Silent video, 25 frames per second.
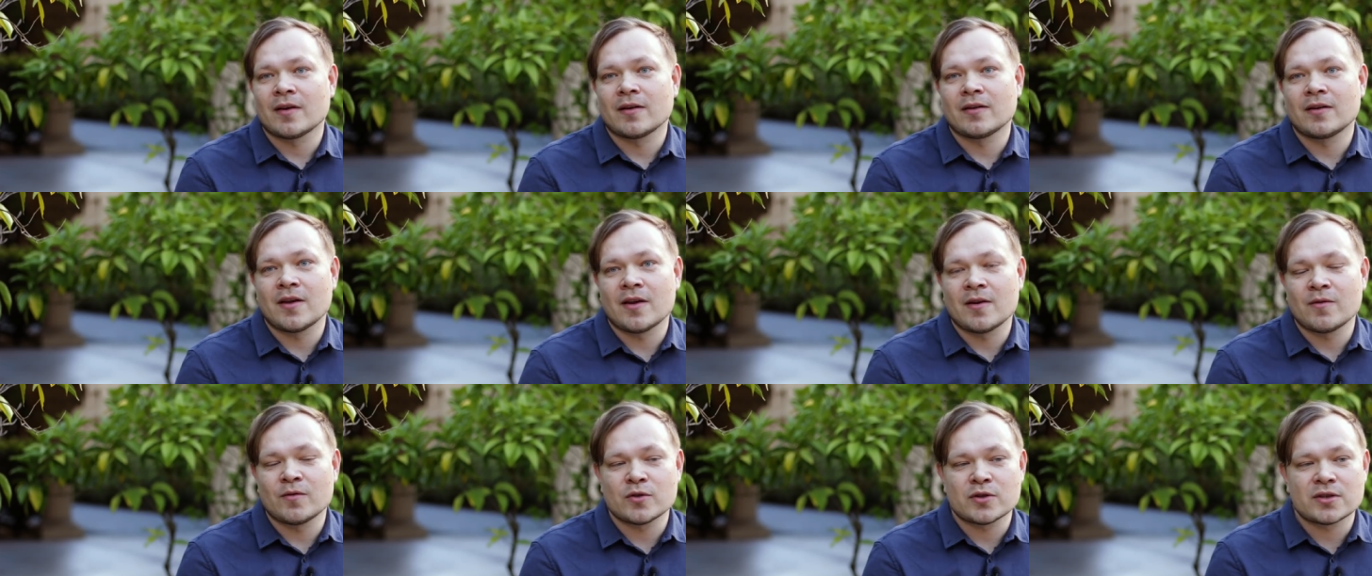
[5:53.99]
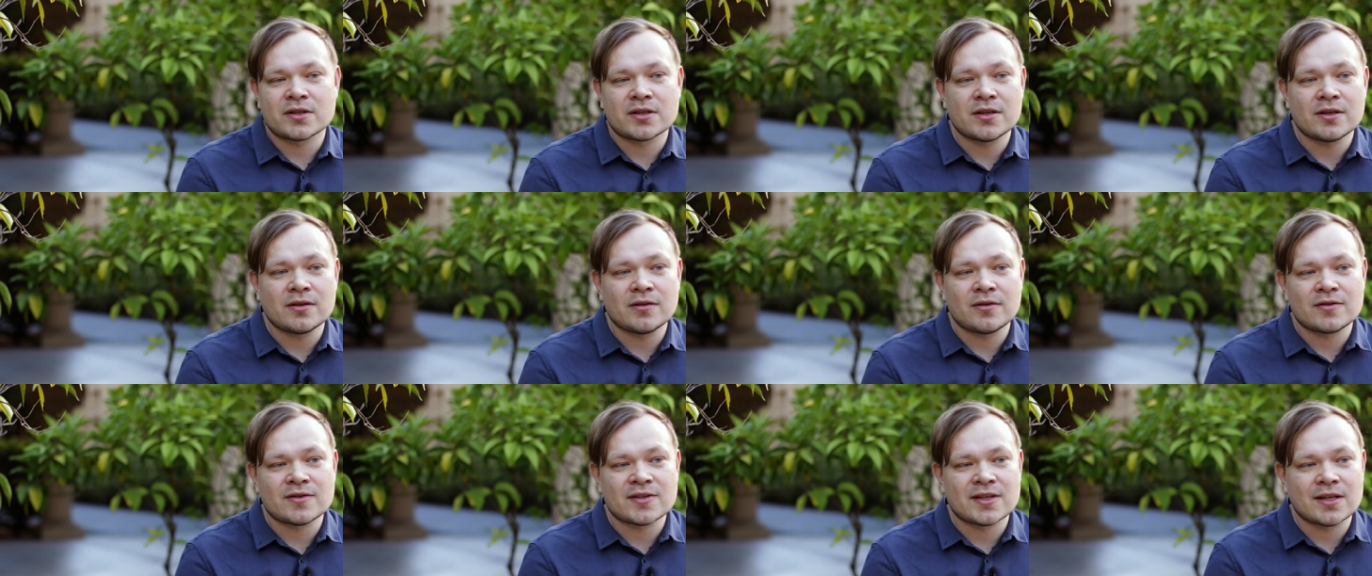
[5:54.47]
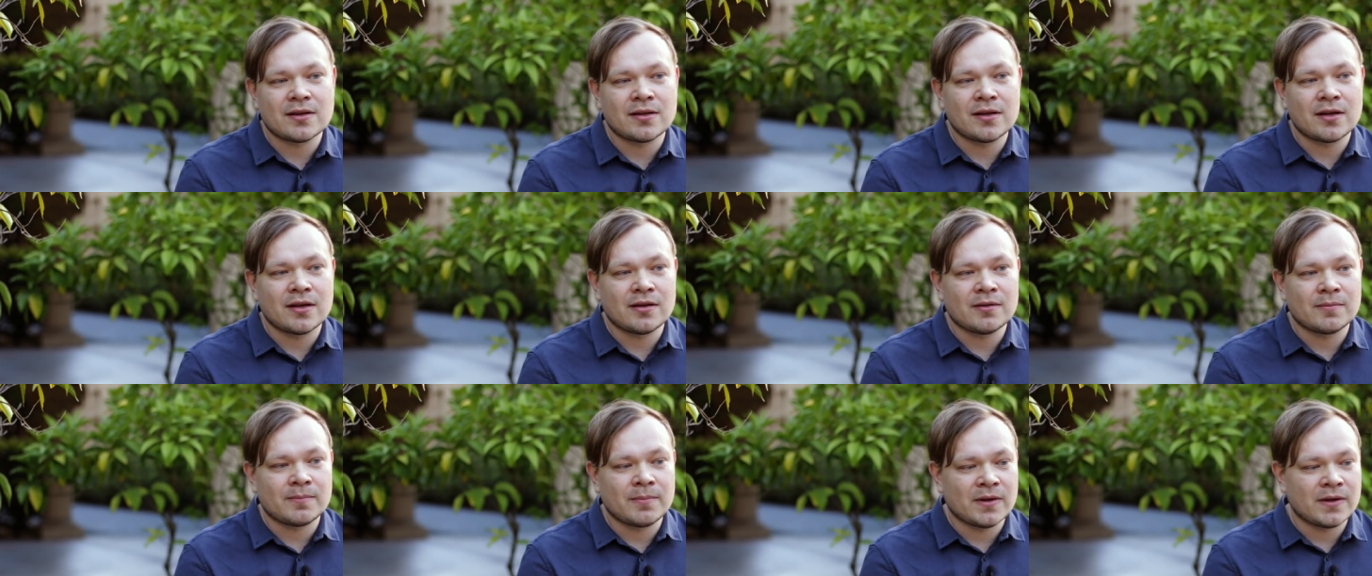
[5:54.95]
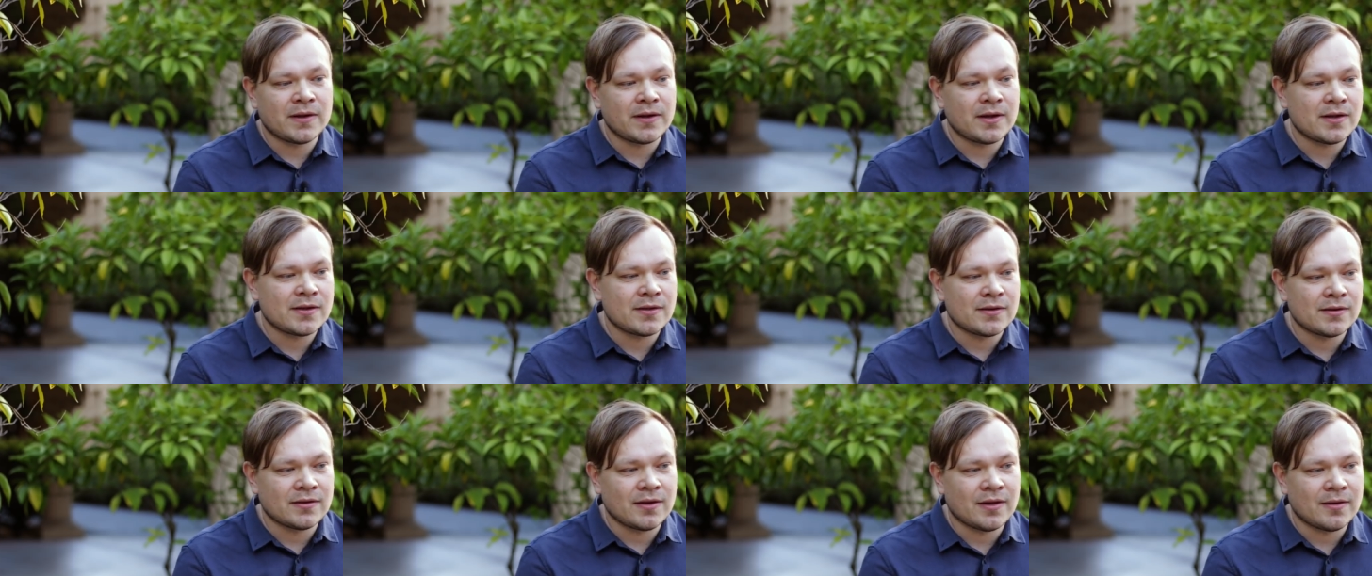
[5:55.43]
Я его сделал, задание
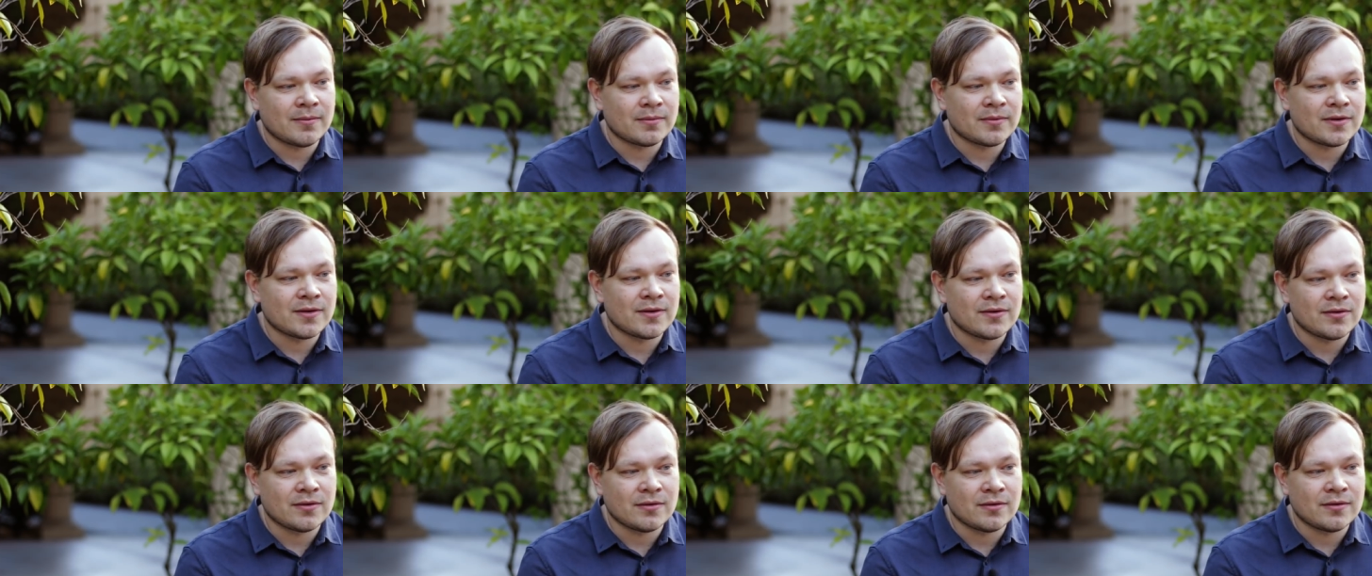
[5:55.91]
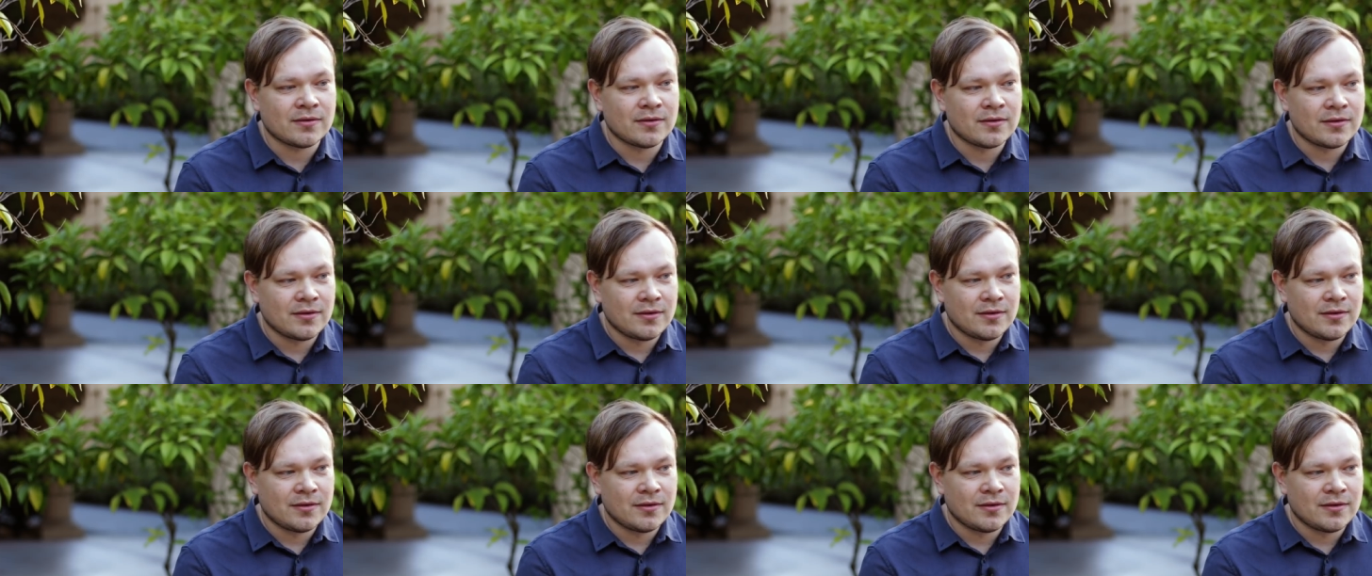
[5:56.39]
потратил там где-то